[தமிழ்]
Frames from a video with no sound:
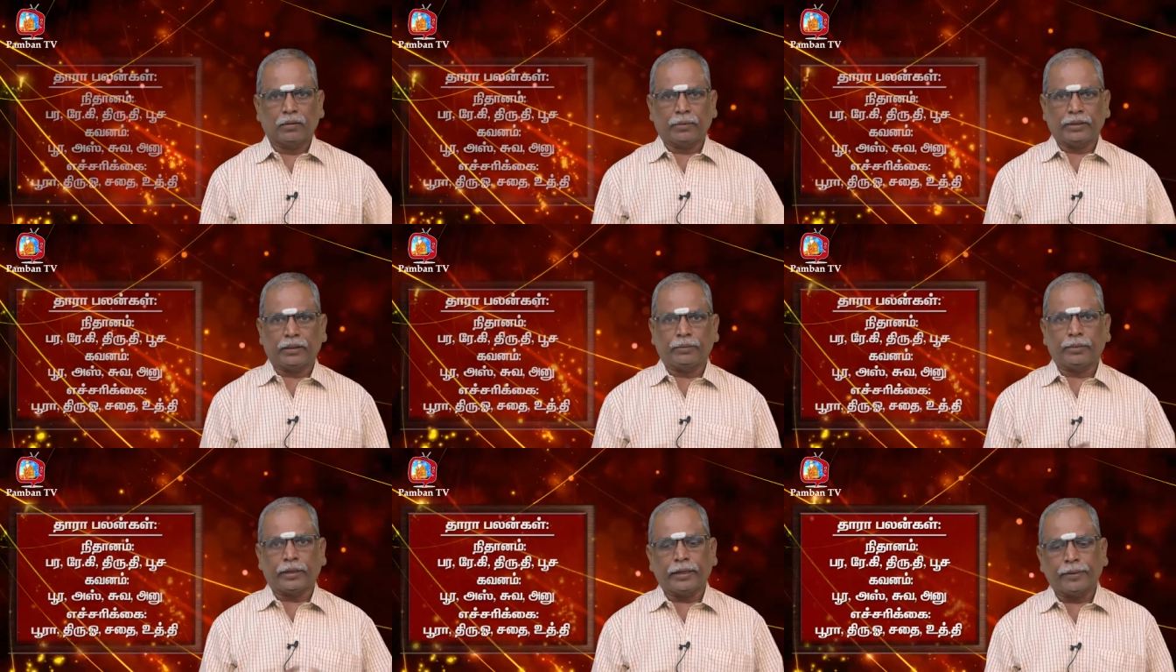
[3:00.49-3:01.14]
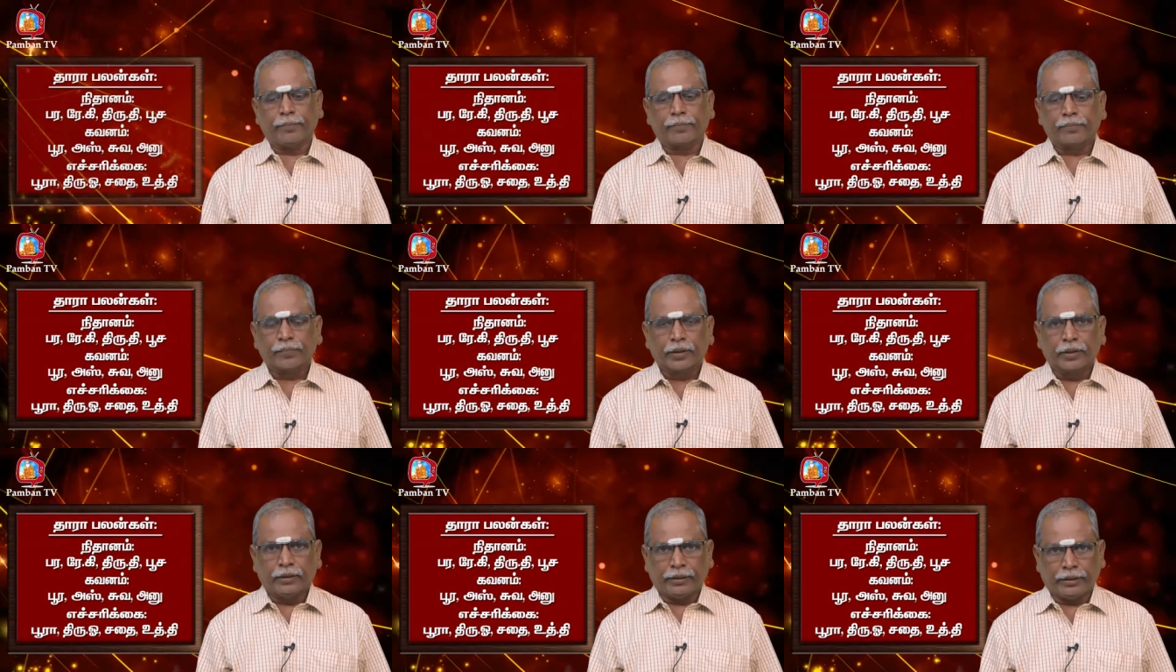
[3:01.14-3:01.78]
மையன்பர்களே
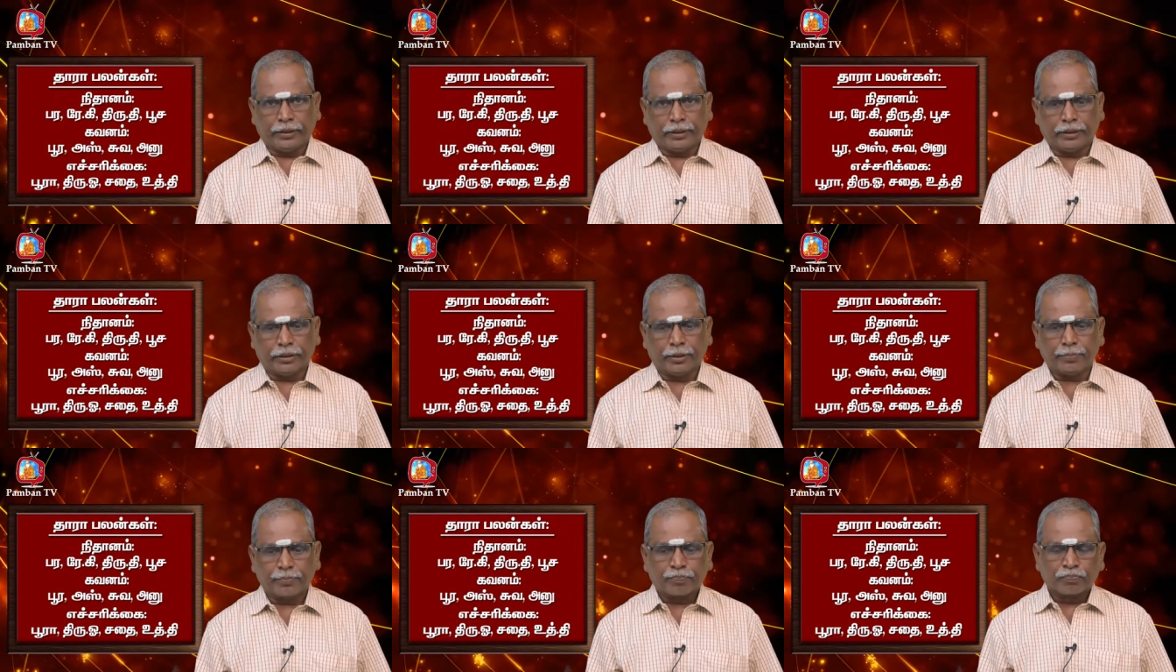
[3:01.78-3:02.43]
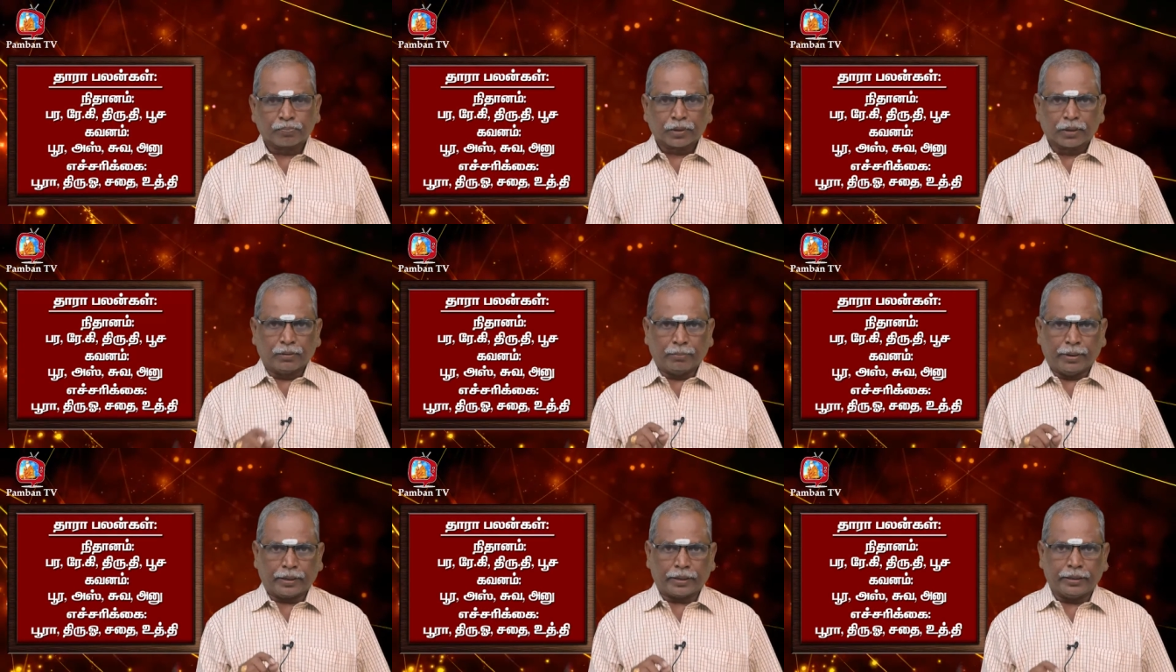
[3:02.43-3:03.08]
இன்றைய தினம்
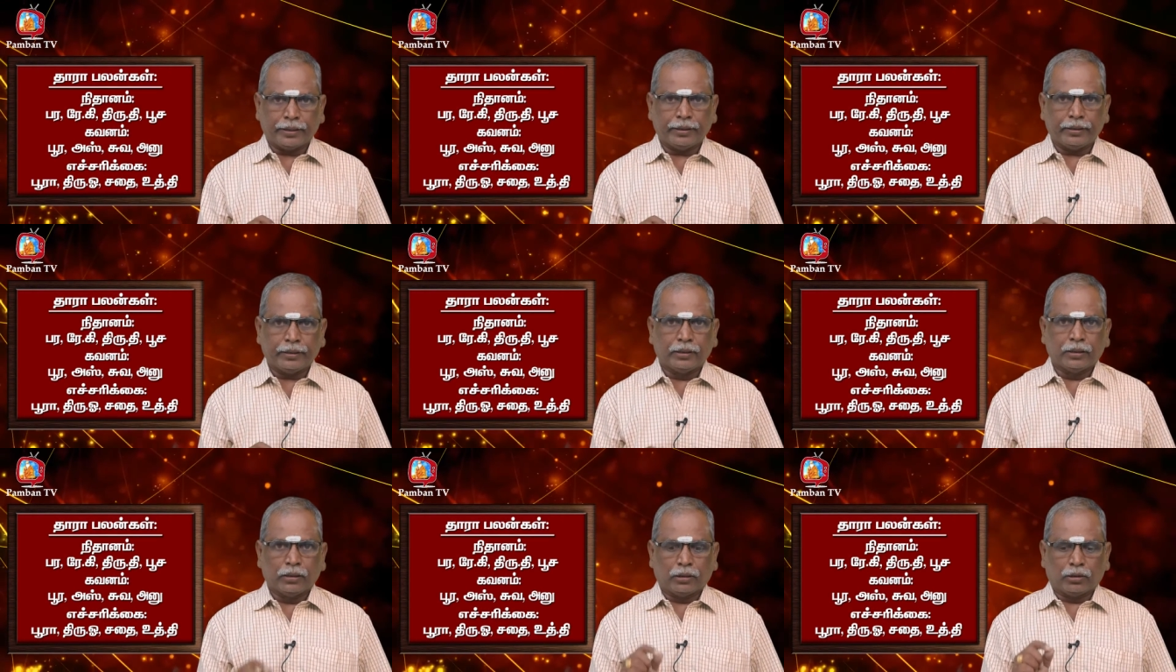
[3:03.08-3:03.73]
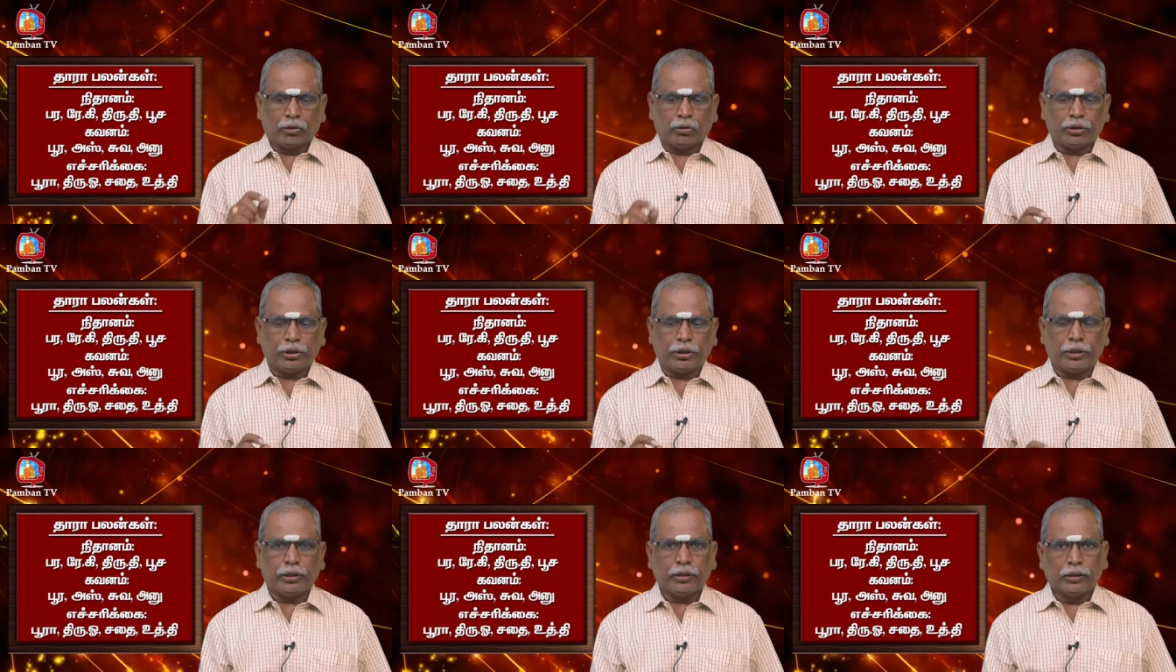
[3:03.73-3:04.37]
பரணி
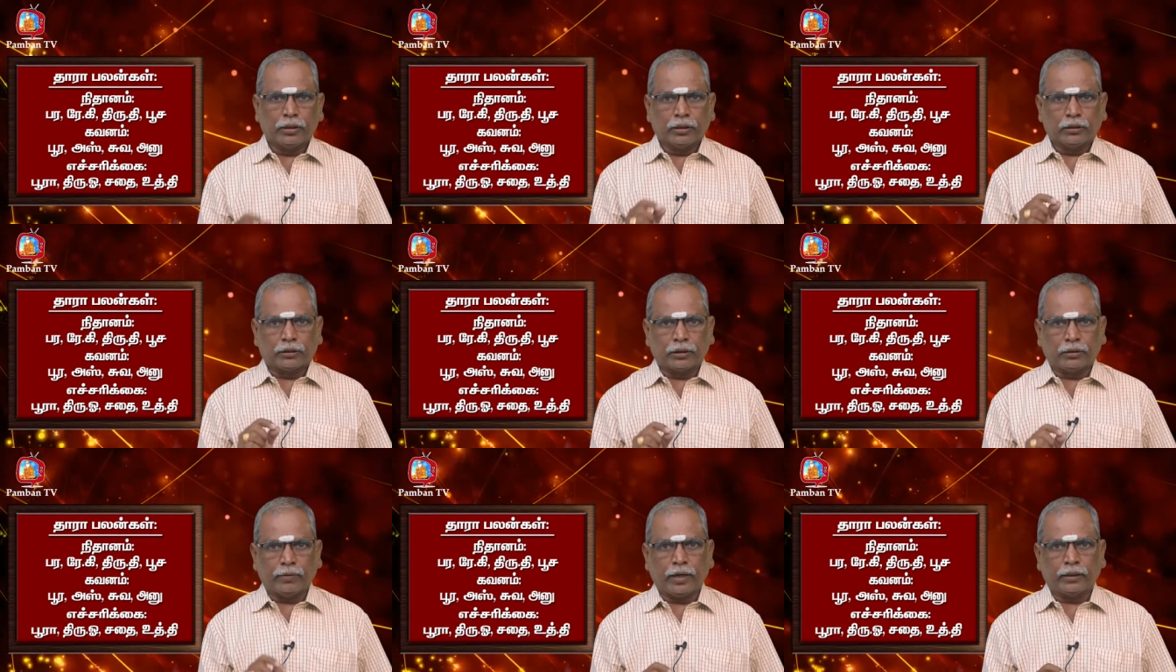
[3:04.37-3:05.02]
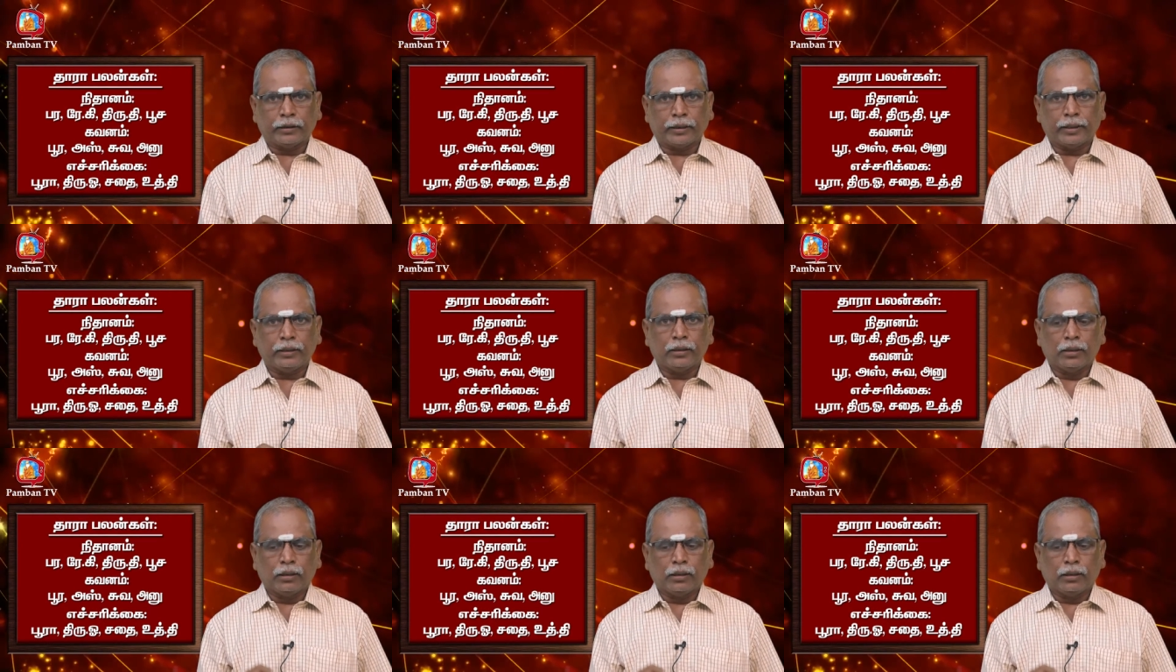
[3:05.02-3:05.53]
ரோஹிணி திருவாதிரை